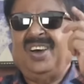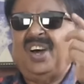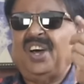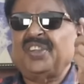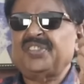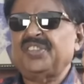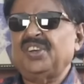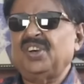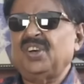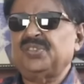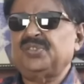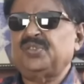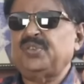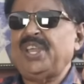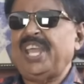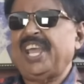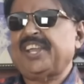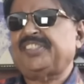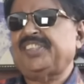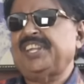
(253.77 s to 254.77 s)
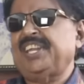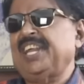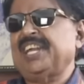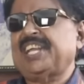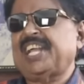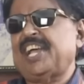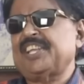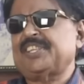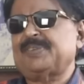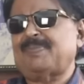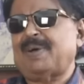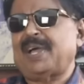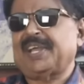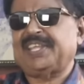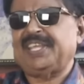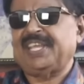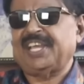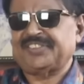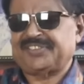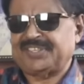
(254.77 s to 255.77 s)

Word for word: হয়তো দুই একদিনের কাজ বাকি